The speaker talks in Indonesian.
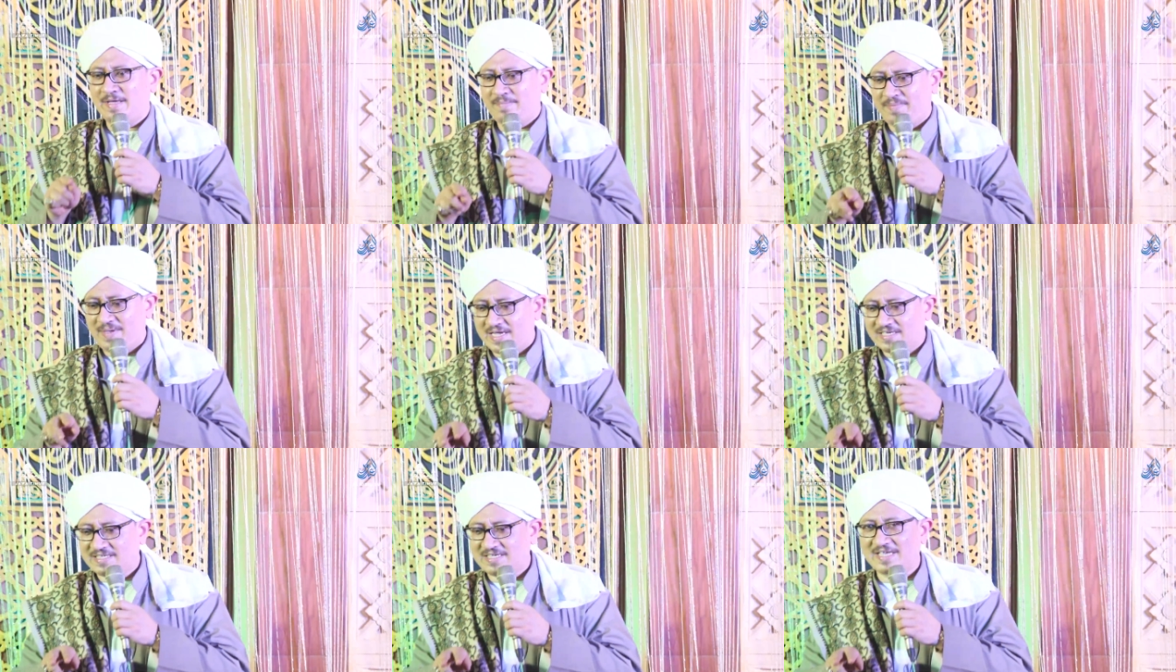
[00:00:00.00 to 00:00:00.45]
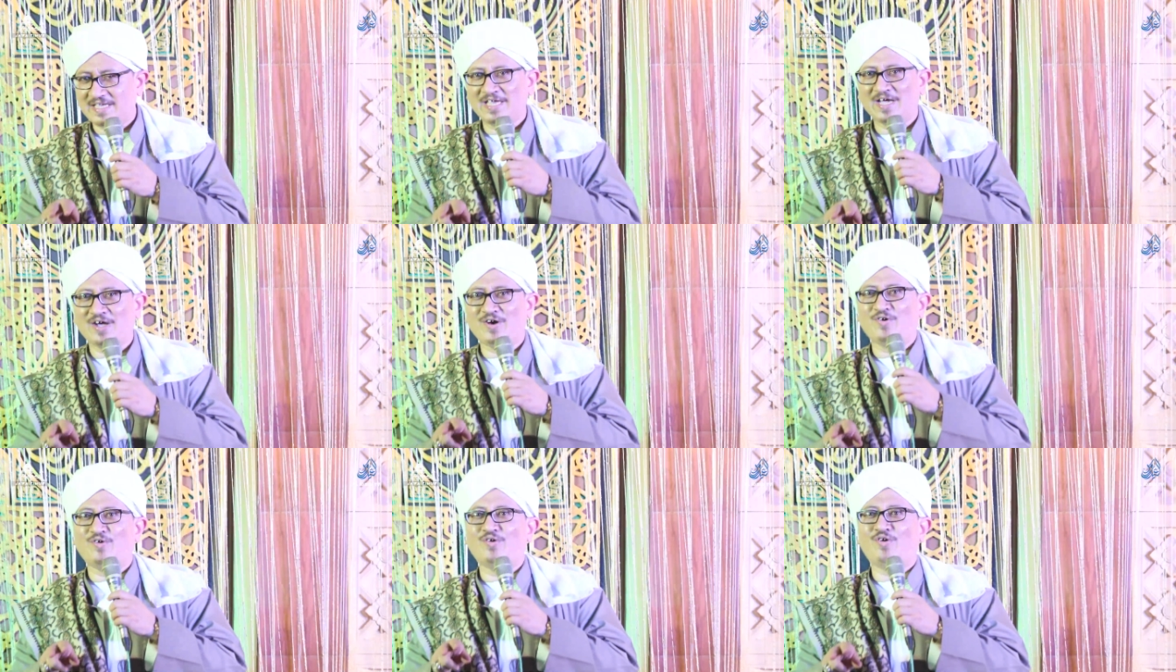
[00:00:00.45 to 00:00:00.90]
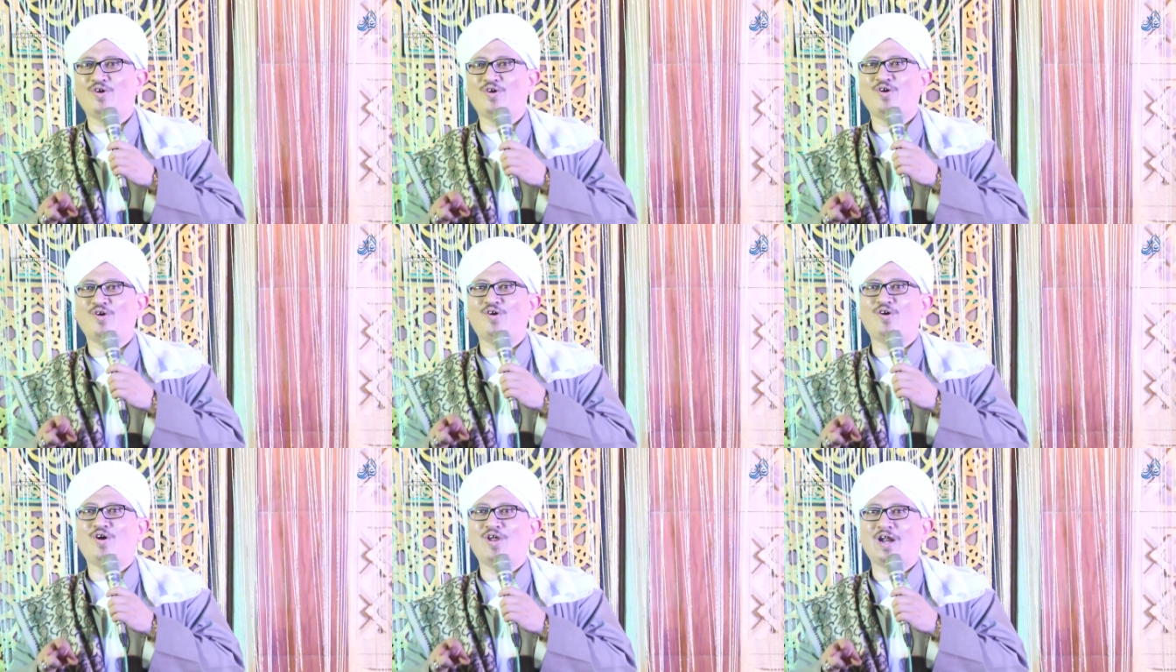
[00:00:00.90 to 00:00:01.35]
Ya biasanya
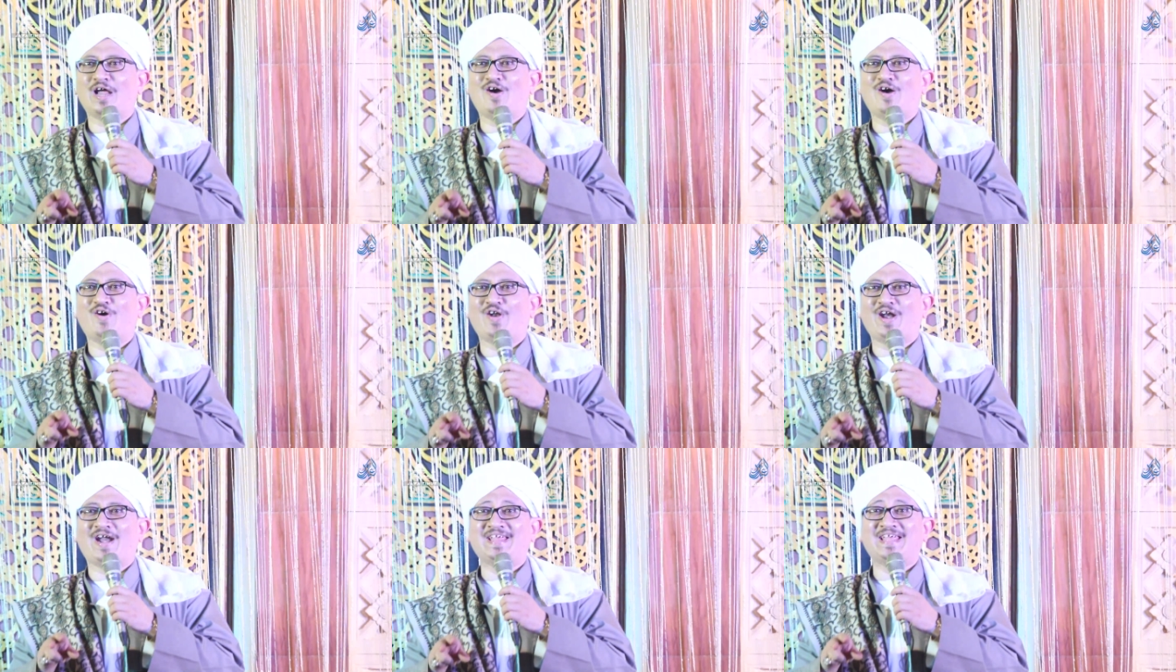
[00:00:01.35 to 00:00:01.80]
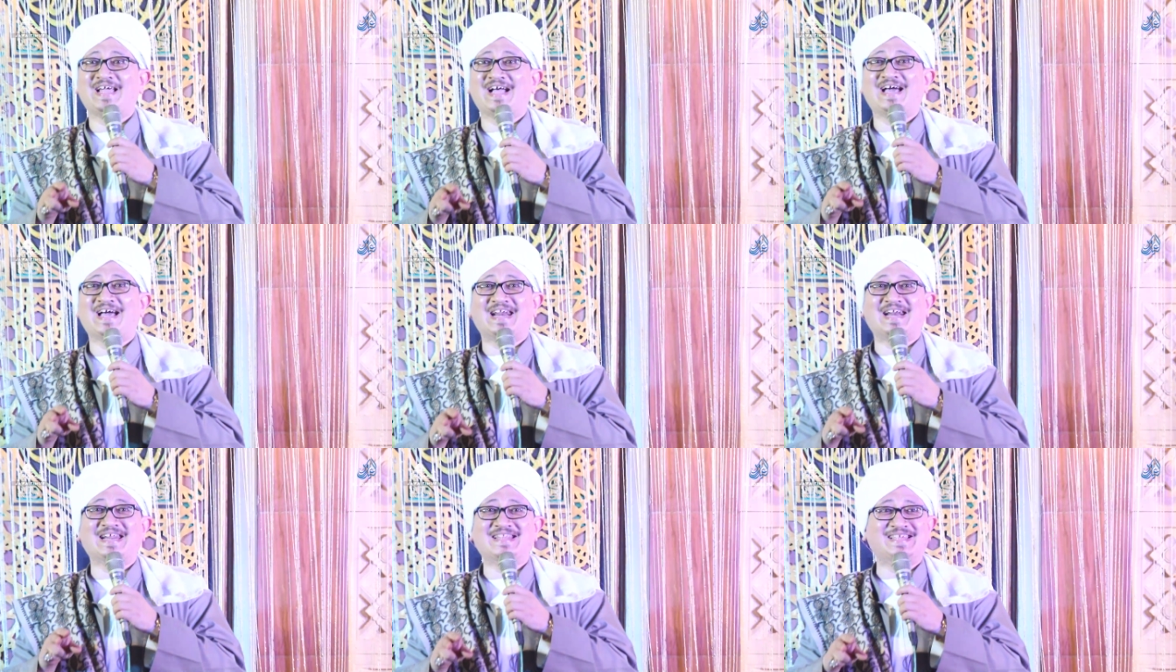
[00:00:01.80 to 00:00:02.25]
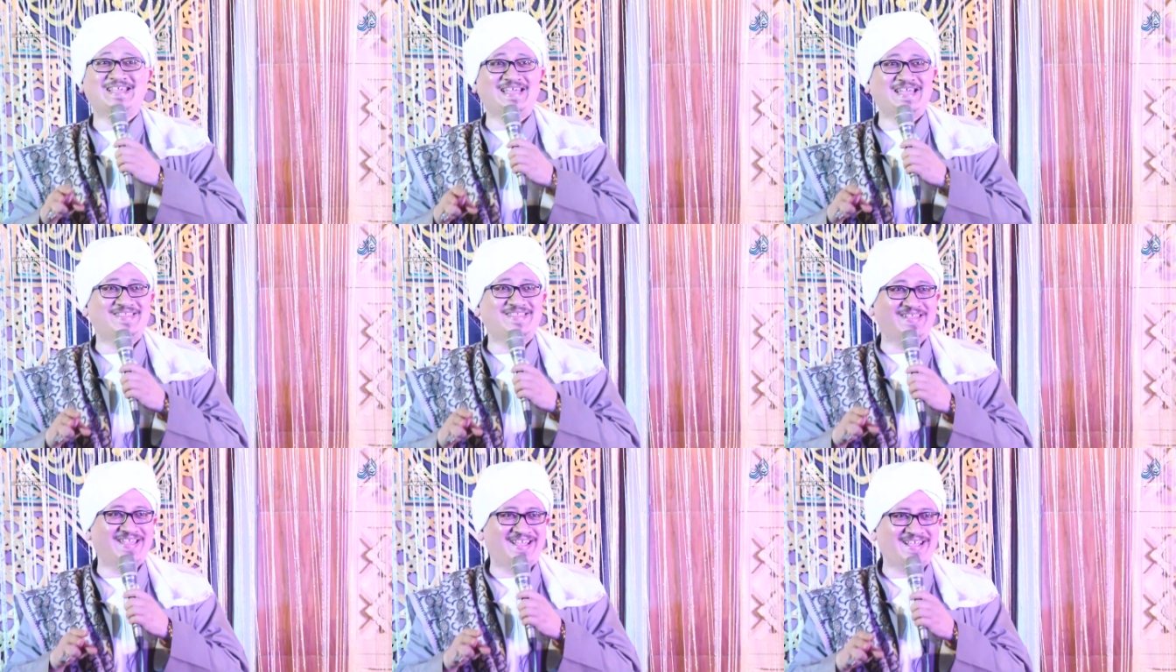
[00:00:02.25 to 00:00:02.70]
orang-orang yang ngerti
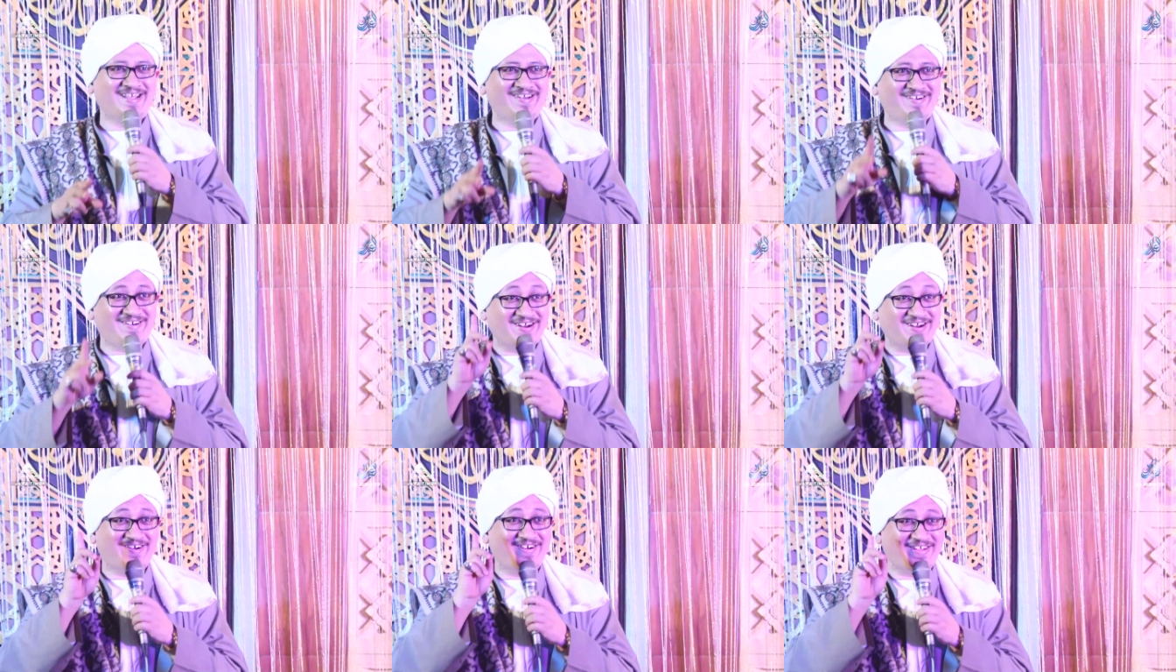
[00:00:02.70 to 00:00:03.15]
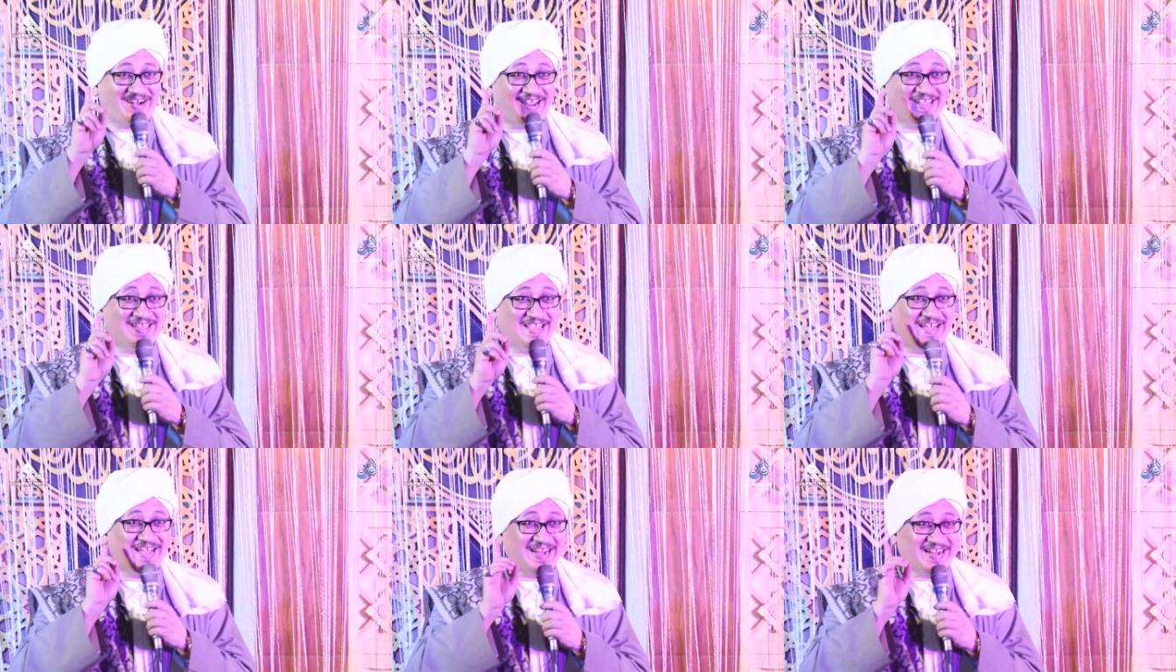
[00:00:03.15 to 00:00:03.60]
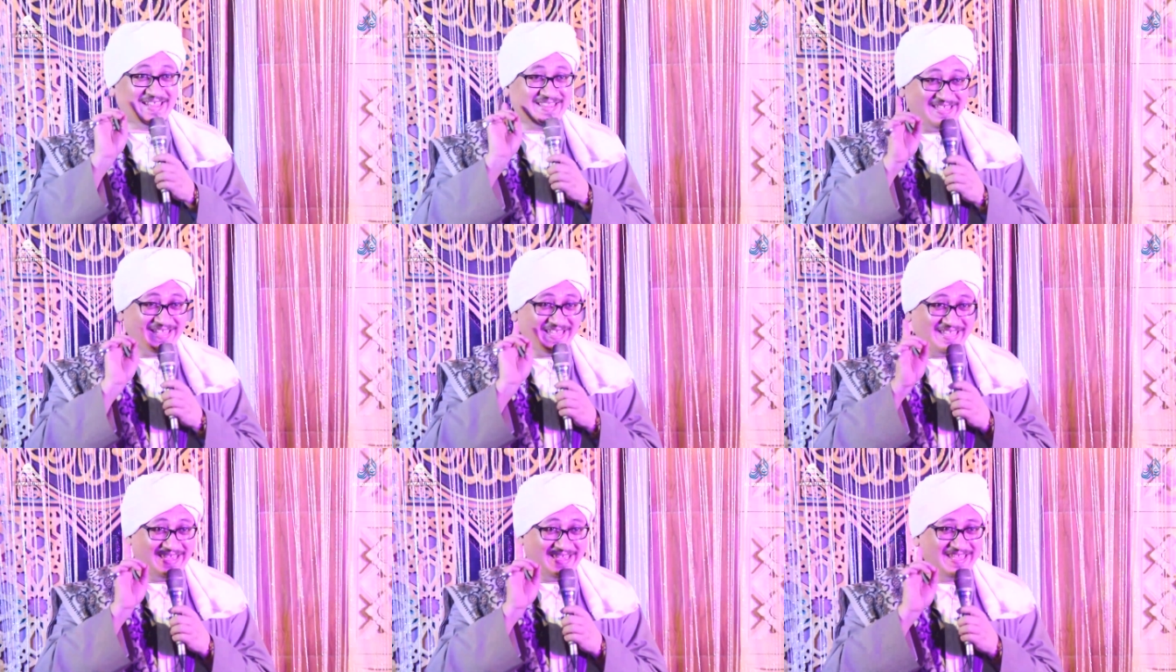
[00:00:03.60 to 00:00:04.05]
itu ya, orang-orang yang
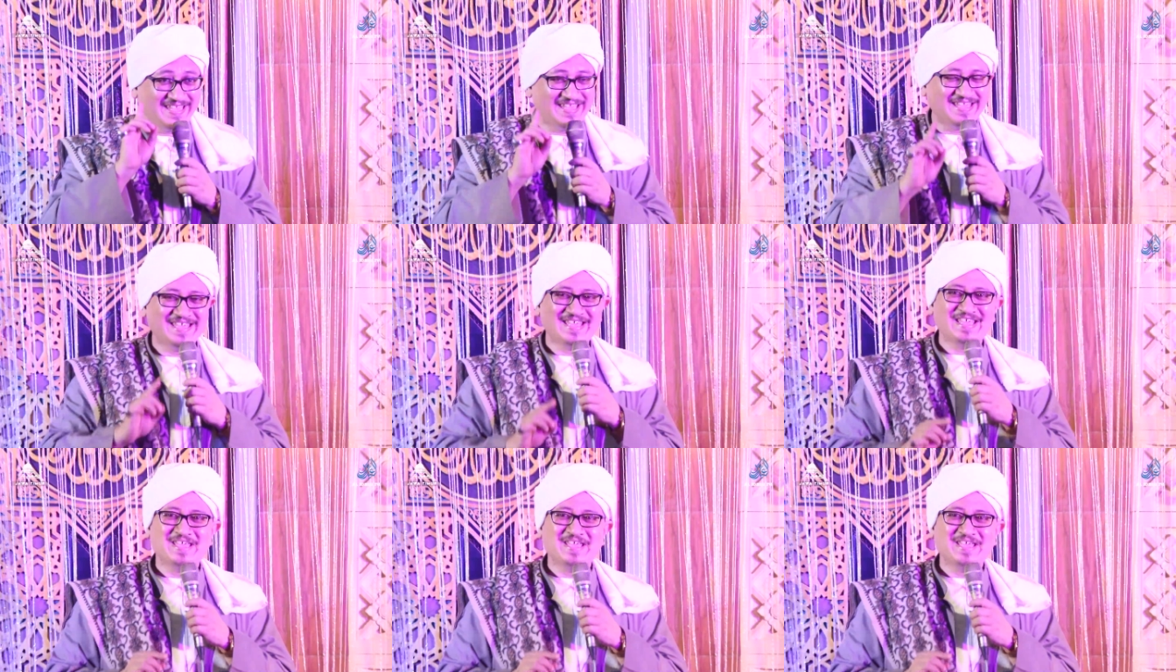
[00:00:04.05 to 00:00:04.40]
ngerti